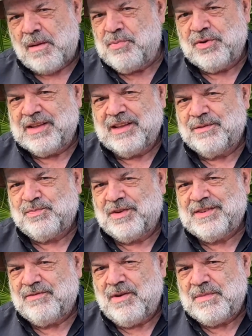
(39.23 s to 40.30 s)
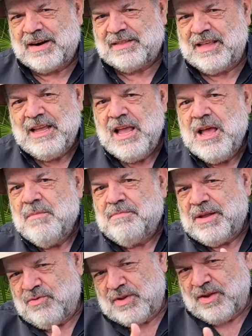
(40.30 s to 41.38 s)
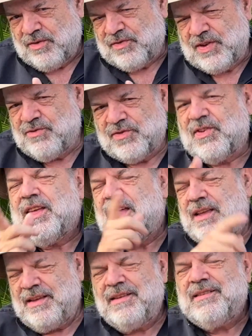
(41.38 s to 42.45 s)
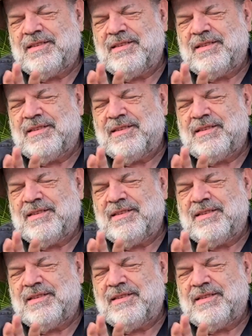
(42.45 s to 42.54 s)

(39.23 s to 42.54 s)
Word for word: porque después se va Marte, pero Quirón se nos queda ahí,